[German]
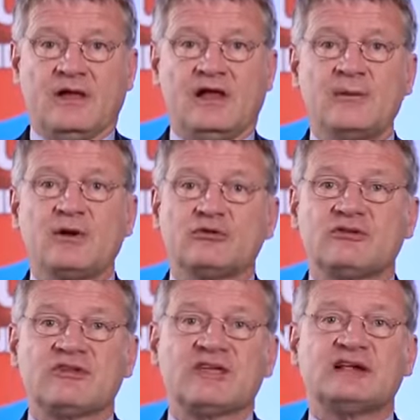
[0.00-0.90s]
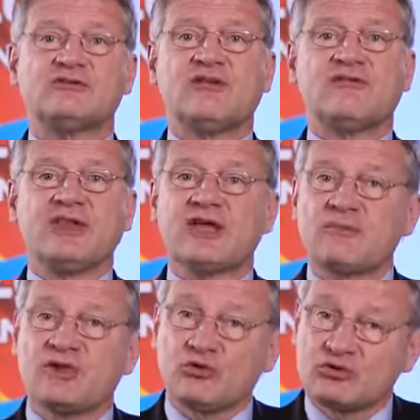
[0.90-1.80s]
Lieber nutze ich also die wenigen
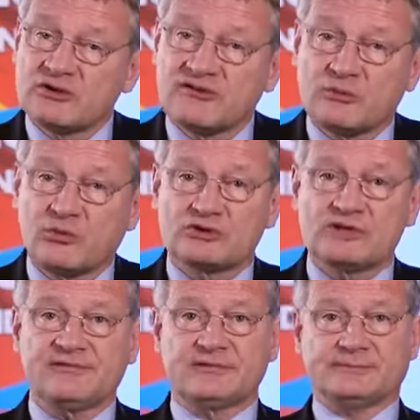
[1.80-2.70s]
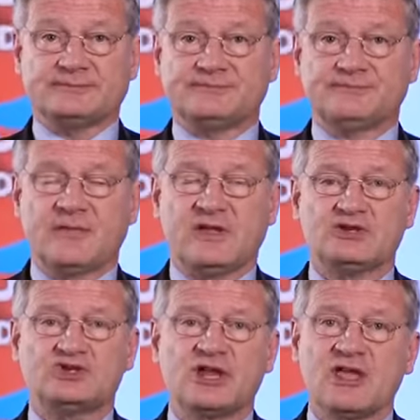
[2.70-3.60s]
Minuten dieser Botschaft,
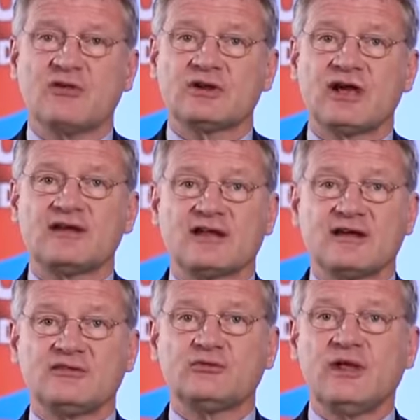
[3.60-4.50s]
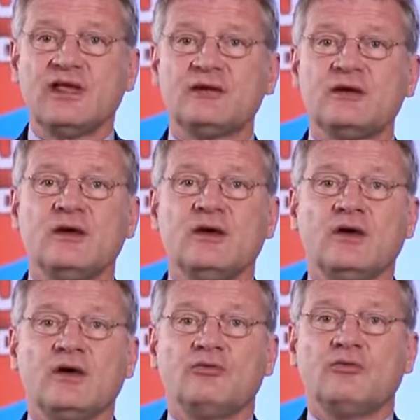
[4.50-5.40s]
Ihnen stichwortartig darzulegen,
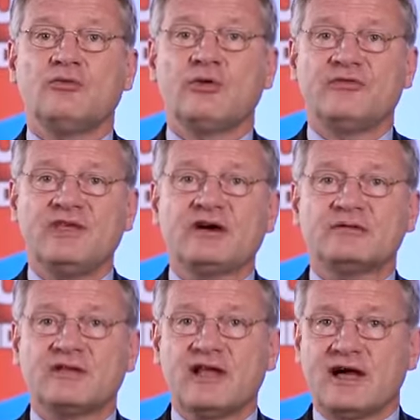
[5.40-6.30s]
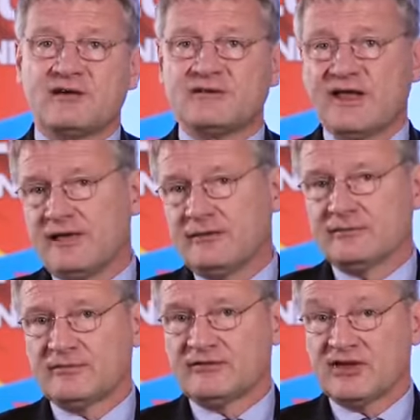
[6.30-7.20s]
wofür wir, die AfD,
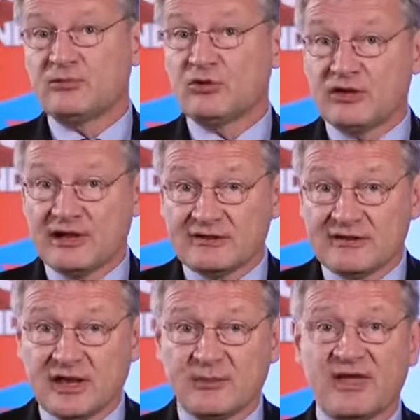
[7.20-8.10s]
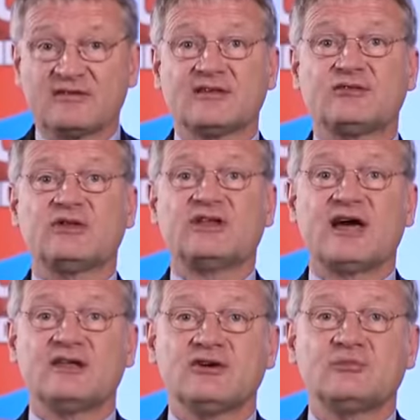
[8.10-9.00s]
sich im neuen Landtag im Gegensatz zu den
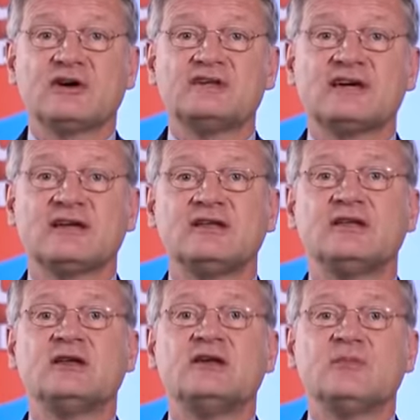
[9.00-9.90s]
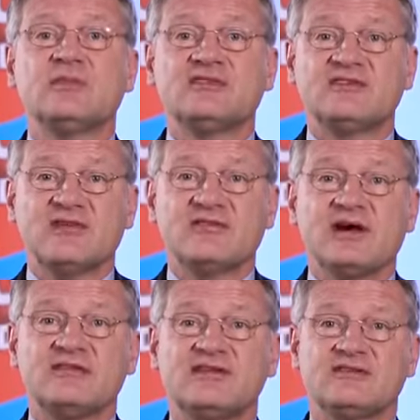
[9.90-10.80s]
anderen Parteien massiv
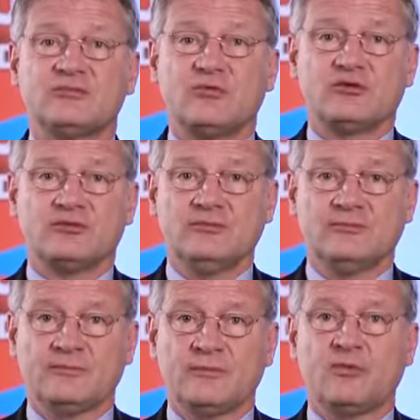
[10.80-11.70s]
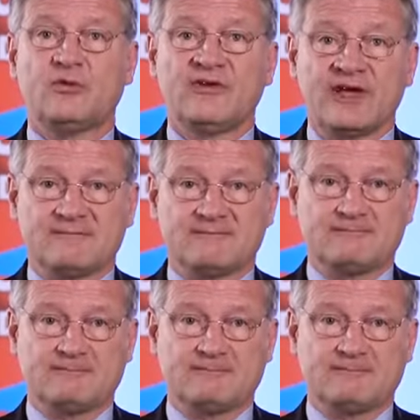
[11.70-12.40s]
einsetzen möchten und werden.